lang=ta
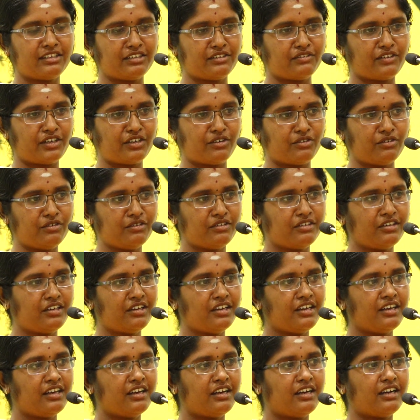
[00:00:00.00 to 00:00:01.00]
வரோம்
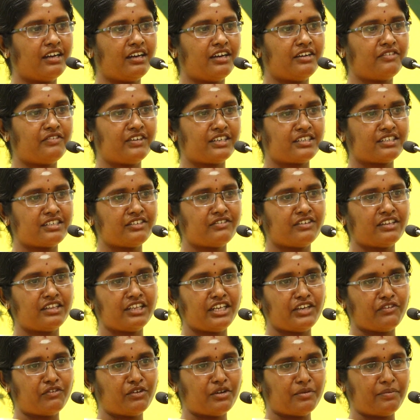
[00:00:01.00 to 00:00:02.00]
ஃபஸ்ட்டு வந்து
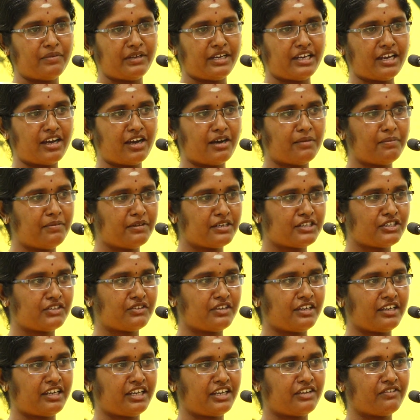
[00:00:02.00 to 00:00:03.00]
இவ்வளோ பெரிய
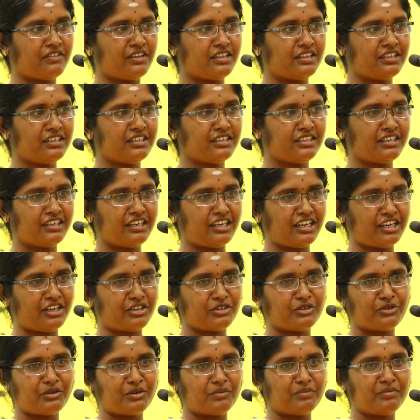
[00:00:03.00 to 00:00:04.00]
ஆப்பர்ச்சுனிட்டிக்கு வந்து
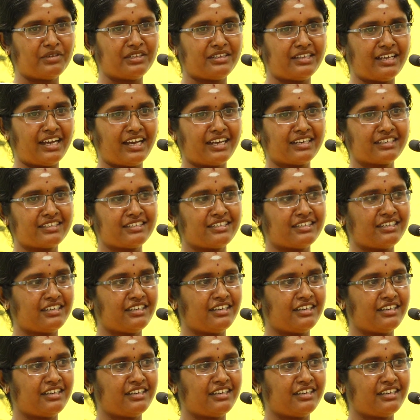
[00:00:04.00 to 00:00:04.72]
எல்லாருக்கும் ரொம்ப தேங்க்ஸ்